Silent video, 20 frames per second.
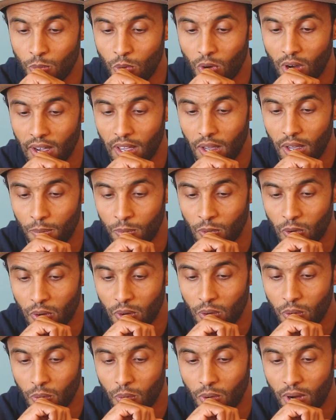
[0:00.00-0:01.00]
بواقع مر
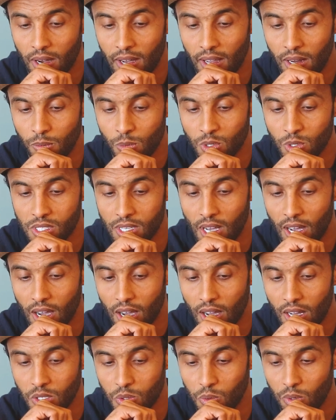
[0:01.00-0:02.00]
واقع
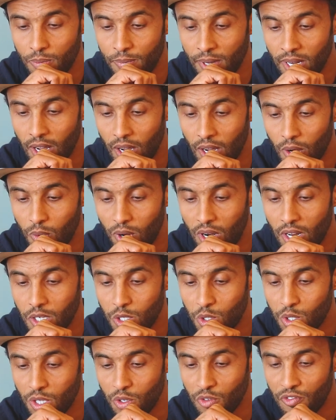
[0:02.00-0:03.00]
المستحقات والمنح ولا
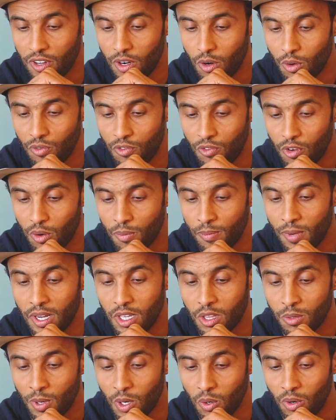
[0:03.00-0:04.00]
يوجد في الأفق ما
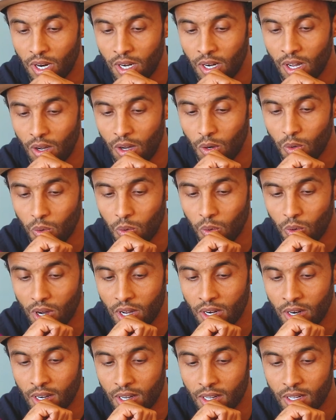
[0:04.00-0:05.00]
يضمن لنا
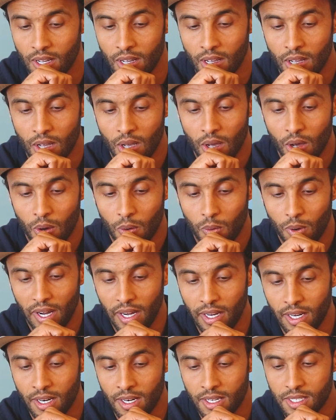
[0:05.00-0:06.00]
حقوقنا
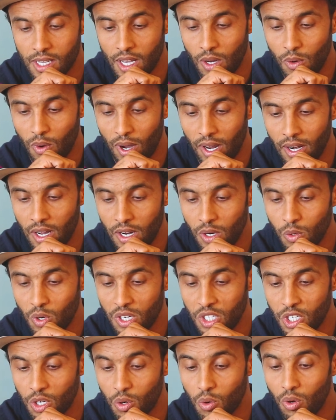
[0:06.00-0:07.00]
وحين نسأل عنها
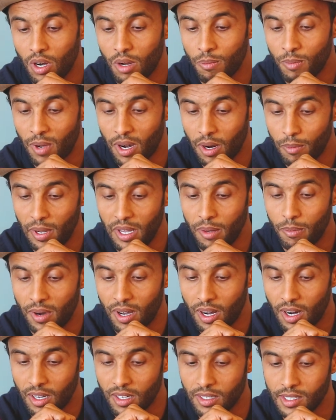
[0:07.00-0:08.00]
نواجه كل مرة
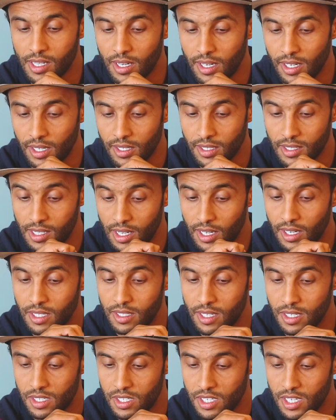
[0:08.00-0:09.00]
بعبارة سير
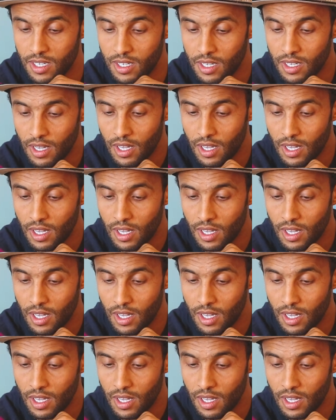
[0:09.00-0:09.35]
حتى تجي